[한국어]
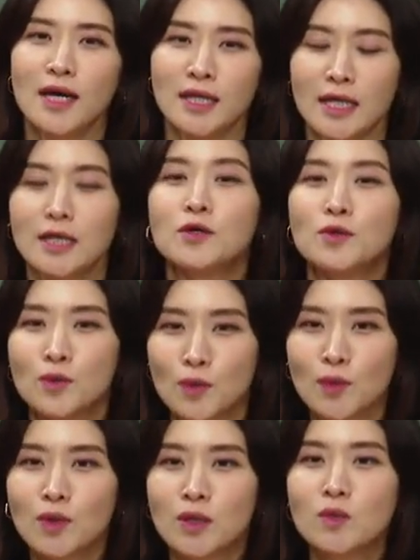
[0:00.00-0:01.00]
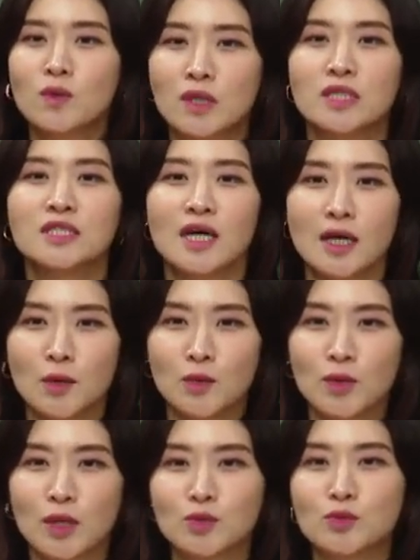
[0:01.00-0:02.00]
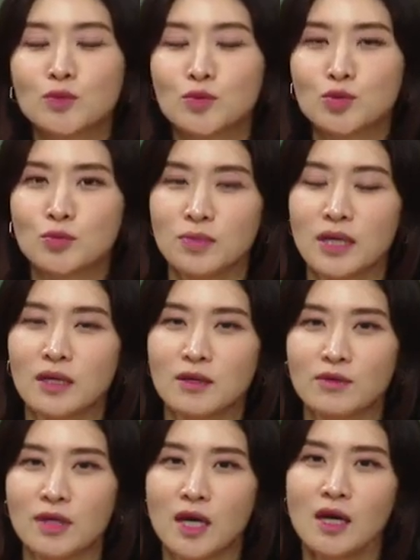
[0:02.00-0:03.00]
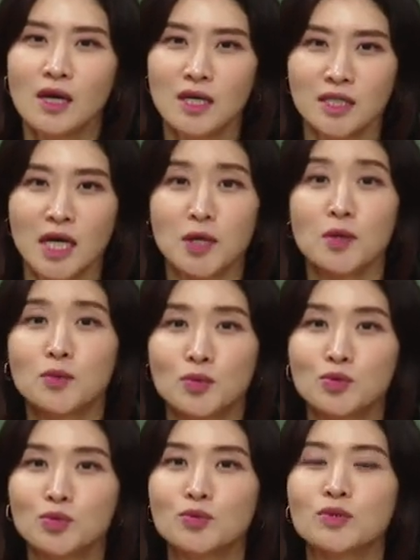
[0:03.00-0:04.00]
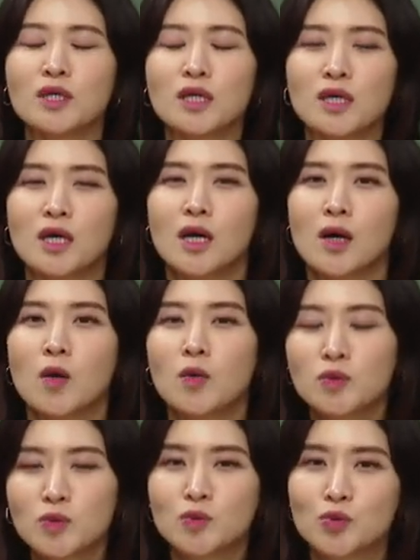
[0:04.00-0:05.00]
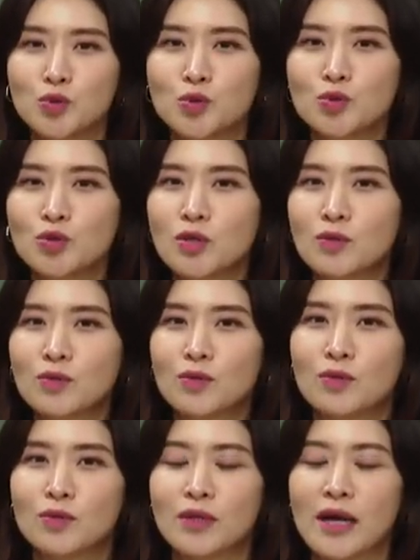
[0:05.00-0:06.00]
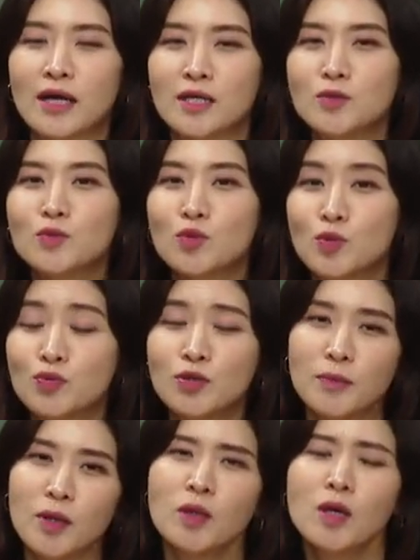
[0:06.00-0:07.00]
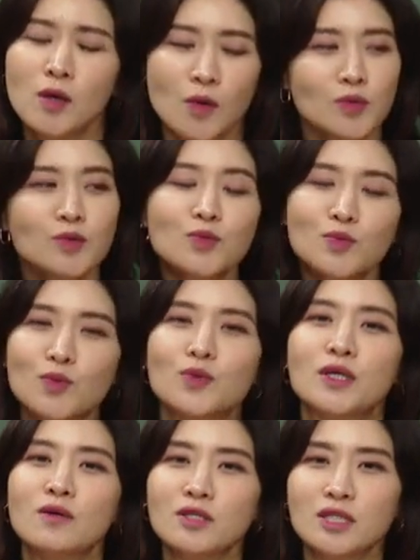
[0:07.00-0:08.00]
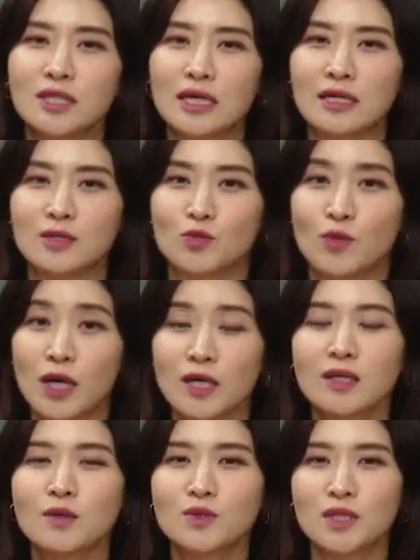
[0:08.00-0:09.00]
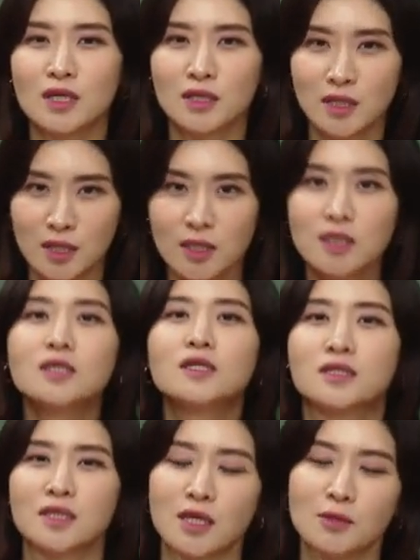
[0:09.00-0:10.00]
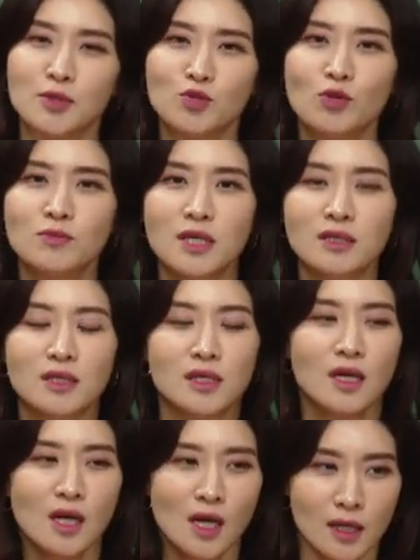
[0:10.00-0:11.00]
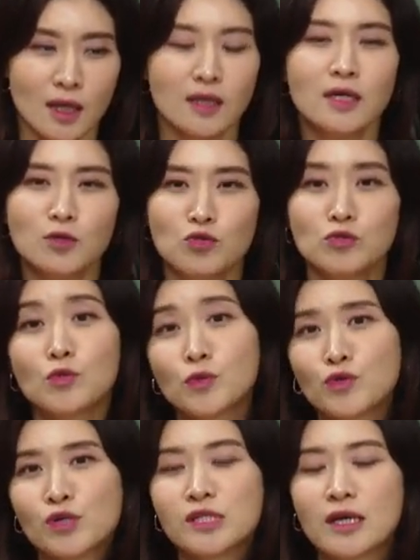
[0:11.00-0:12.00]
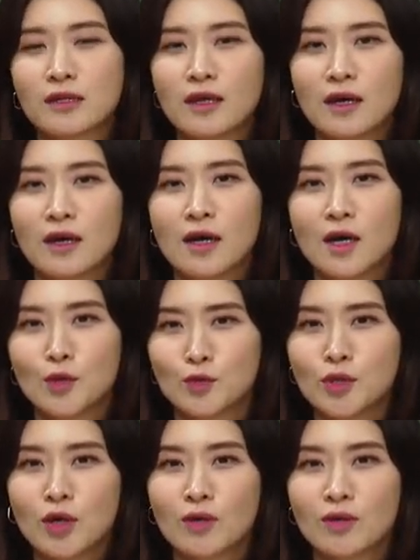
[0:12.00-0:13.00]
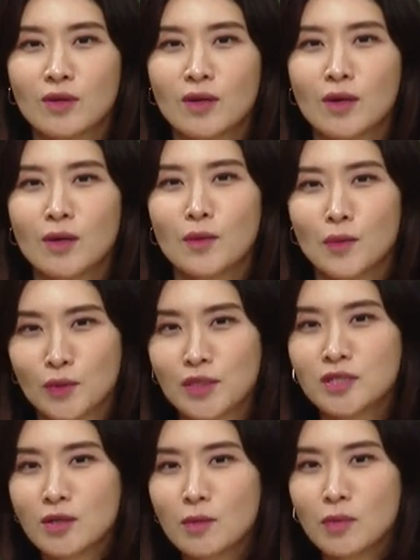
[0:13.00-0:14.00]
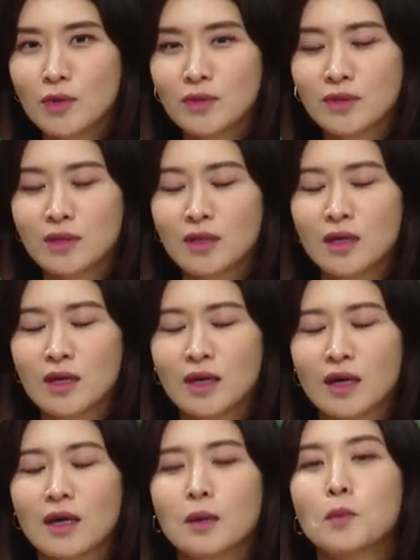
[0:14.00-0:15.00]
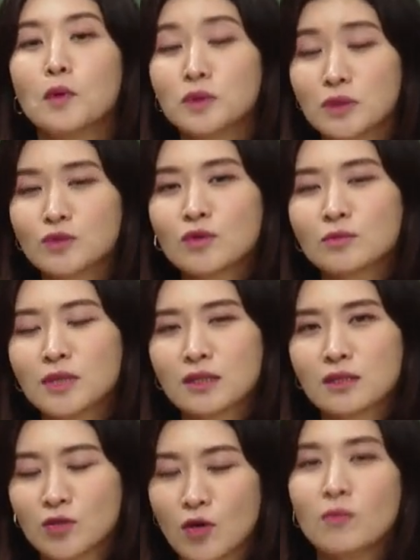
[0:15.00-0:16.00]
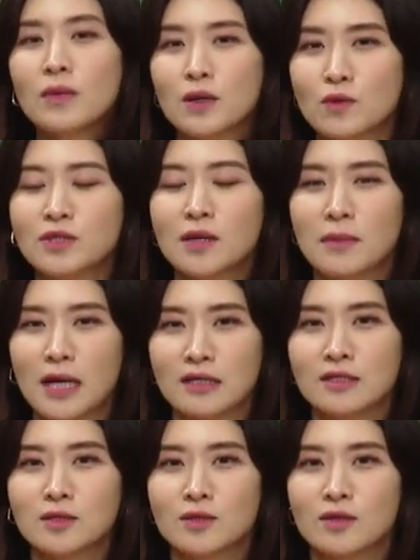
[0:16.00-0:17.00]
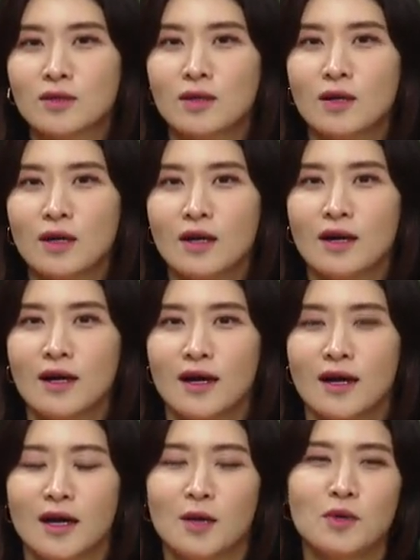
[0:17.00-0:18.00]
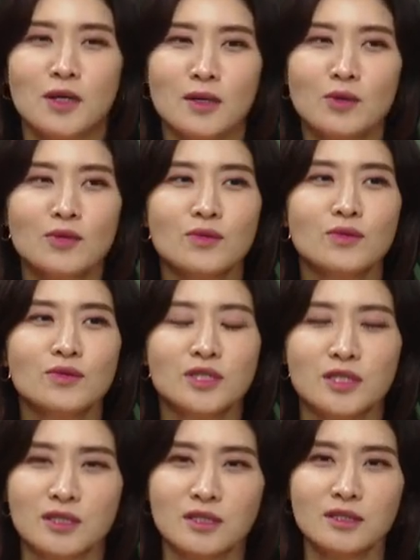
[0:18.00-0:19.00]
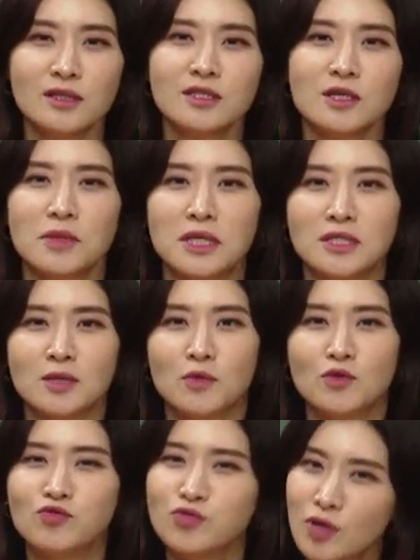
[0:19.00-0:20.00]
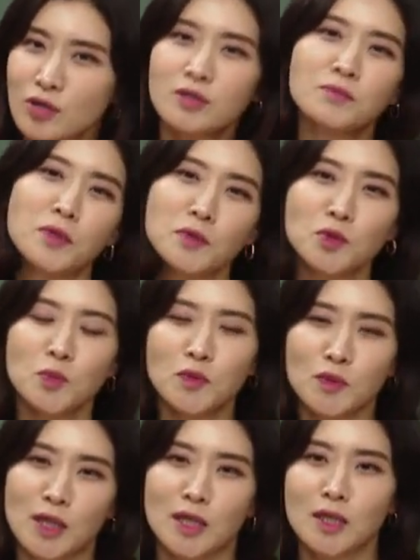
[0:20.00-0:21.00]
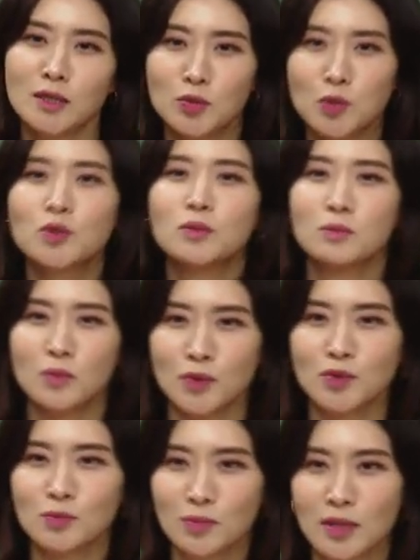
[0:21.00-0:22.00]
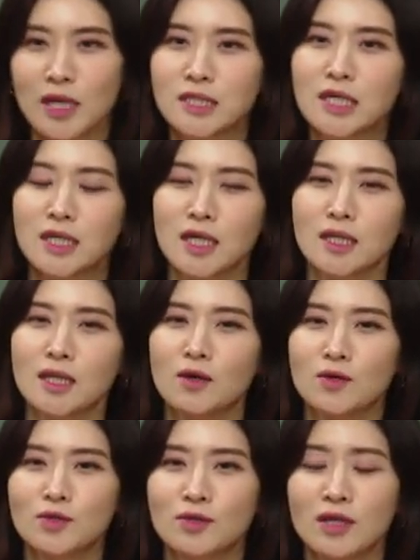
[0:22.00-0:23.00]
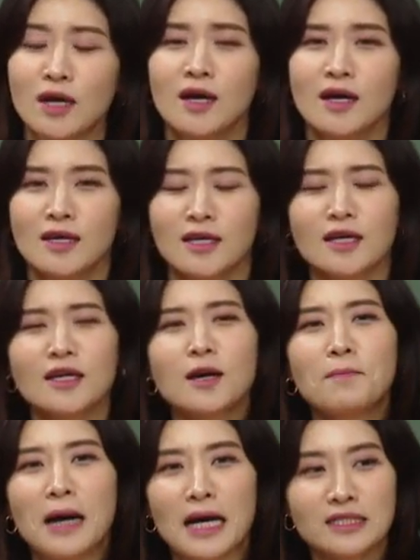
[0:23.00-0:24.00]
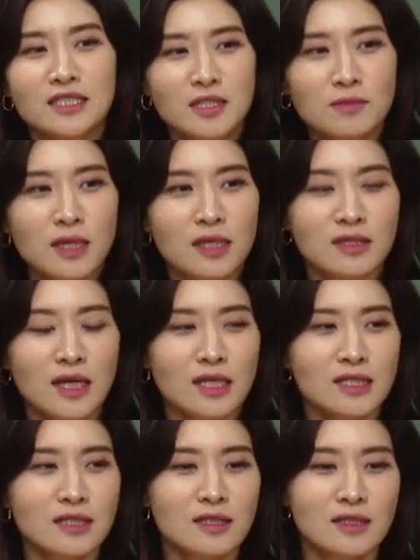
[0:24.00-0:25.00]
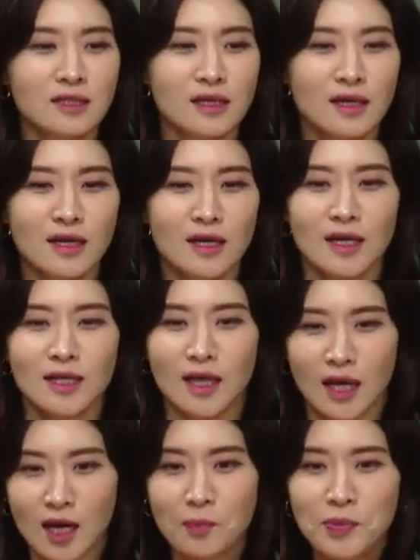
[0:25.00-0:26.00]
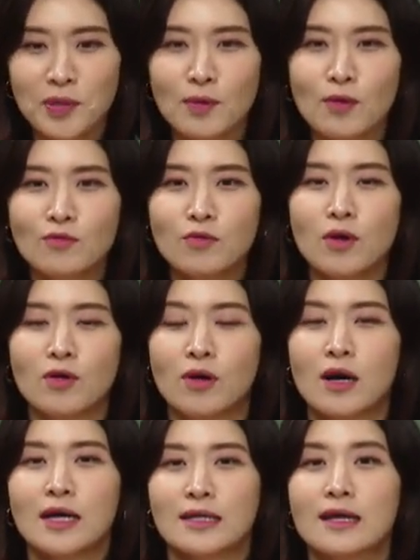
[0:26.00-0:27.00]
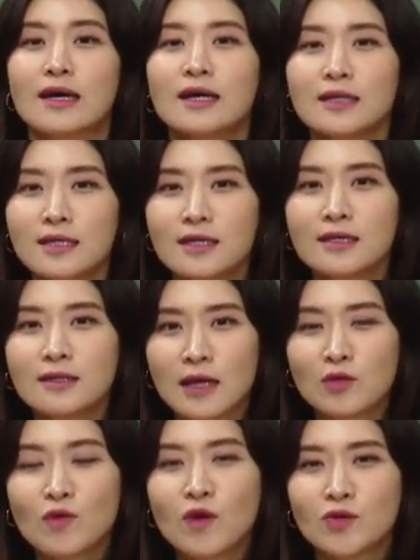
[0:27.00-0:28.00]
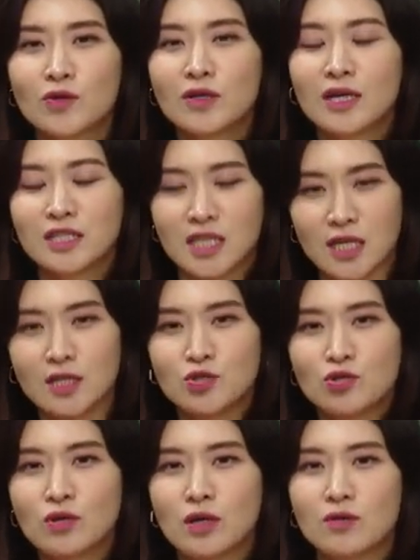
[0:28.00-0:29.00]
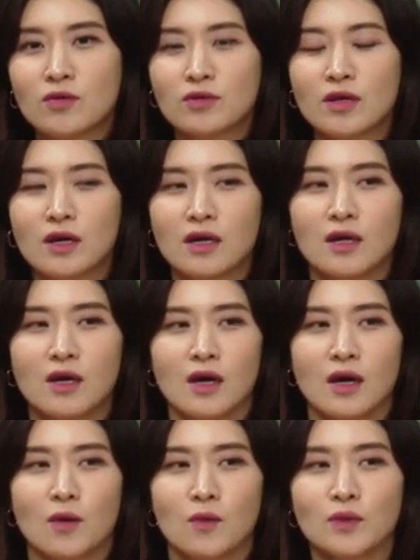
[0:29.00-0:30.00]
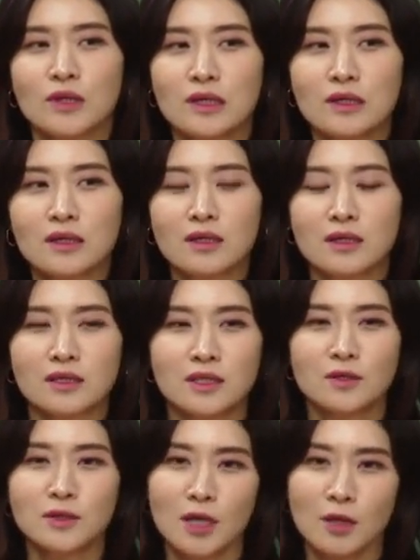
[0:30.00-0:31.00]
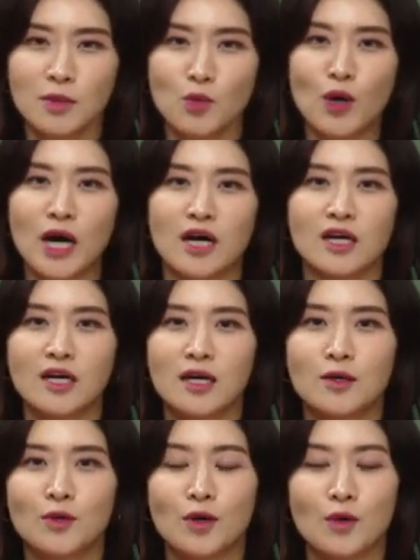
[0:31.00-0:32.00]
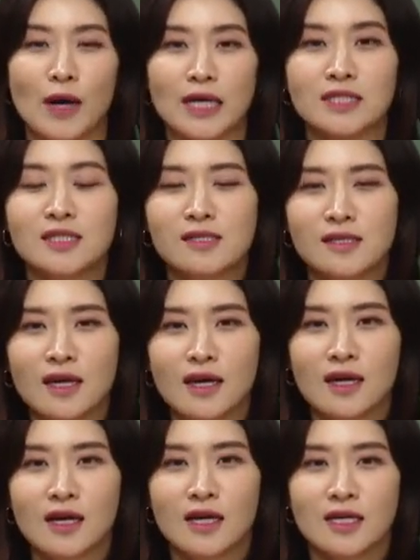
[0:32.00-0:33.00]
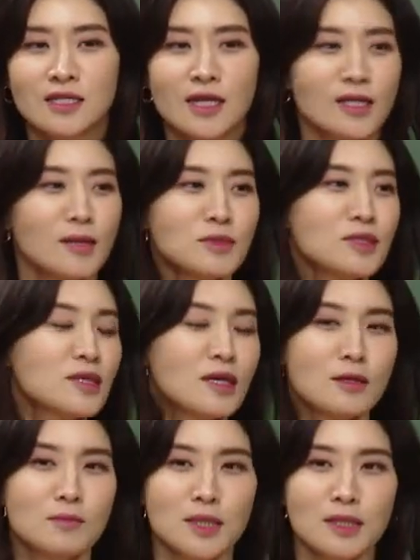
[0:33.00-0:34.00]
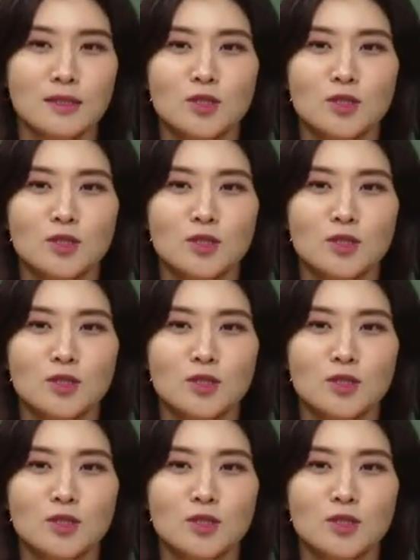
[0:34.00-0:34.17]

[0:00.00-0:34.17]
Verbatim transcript: 내년도 이공이사 학년도 대수능을 준비하기 위해 작년도 수능이 어느 정도 수준이었고 내가 이 정도를 풀면 어느 정도인 것인가를 좀 확인하고자 하는 그 이제 예비 수험생들, 크게 두 종류일 텐데, 우선 오늘 시험 본 예, 모든 수험생들 정말 고생 많았어요. 아, 뭐 일 교시 끝나자마자 뭐 국어는 평소보다 조금 뭐 좀 괜찮았다 어쩌다 얘기가 많지만 사실은 다 필요 없고요. 내가 느끼는 난도가 어떠냐가 제일 중요한 건데, 오늘 이제 선생님이 강의하러 여기 왔을 때 사탐 선생님들은